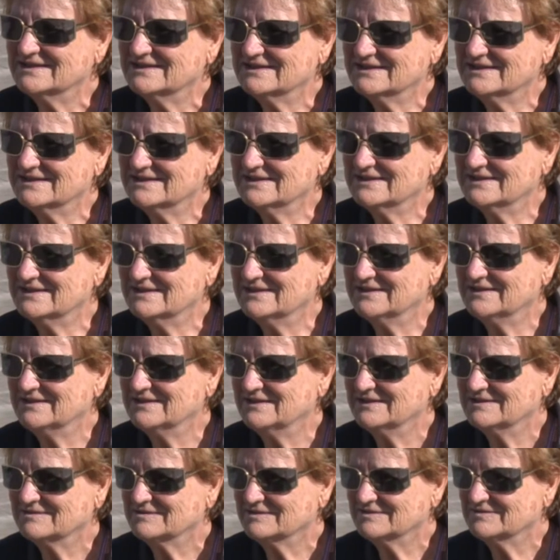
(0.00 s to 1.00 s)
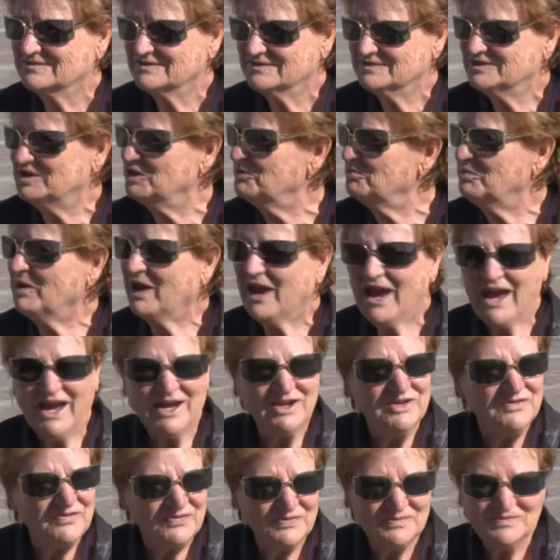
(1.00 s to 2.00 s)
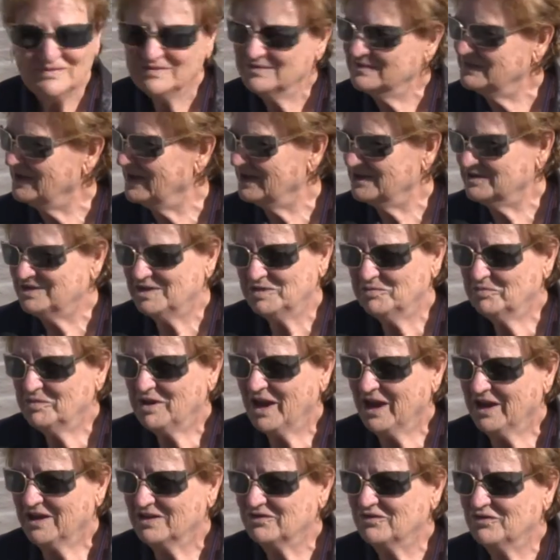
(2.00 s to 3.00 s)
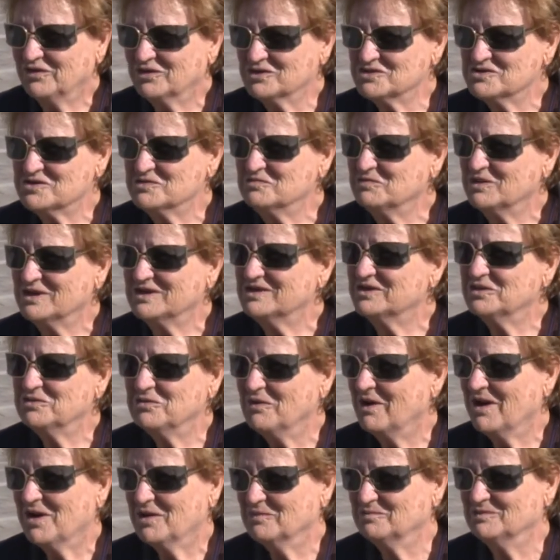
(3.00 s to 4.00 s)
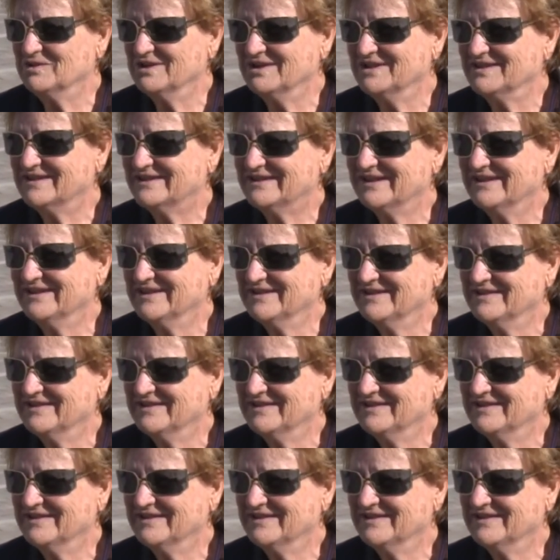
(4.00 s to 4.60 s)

die man überall sieht, haben die, die eine Wirkung? Nein, die beeinflussen mich überhaupt nicht.